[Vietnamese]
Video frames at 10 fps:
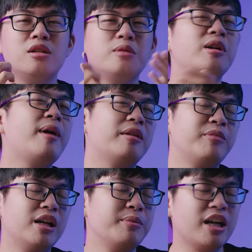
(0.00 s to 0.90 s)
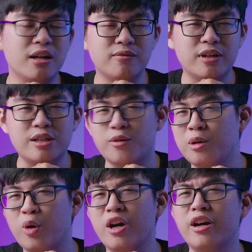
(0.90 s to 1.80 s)
Chào mừng các bạn, mình là Minh Cận và chào
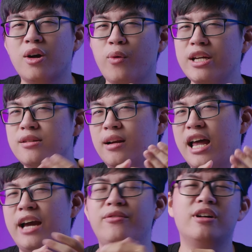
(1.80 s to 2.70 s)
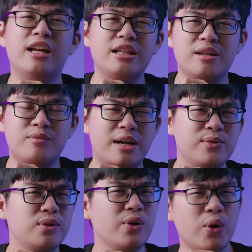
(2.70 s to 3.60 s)
mừng mọi người đã quay trở lại với lại 88
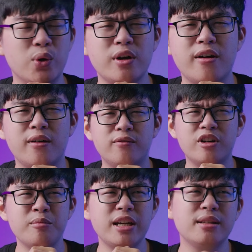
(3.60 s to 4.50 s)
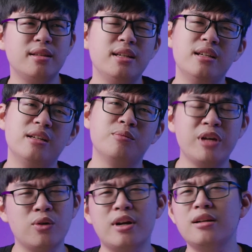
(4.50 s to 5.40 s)
Studio. Với mình thì
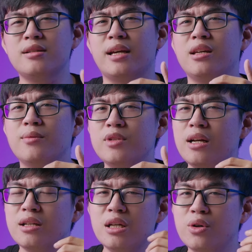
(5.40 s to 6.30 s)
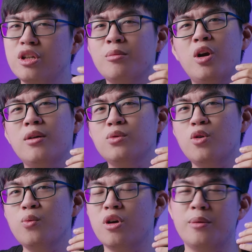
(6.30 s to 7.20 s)
mình cũng đã được trải nghiệm rất là nhiều những mẫu
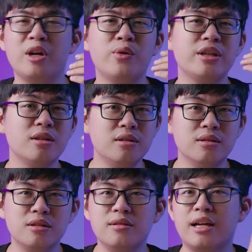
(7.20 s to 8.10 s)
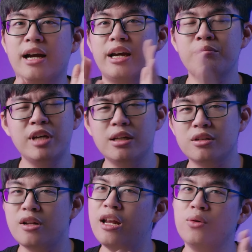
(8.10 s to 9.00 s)
laptop của năm 2024 từ cả gaming, từ là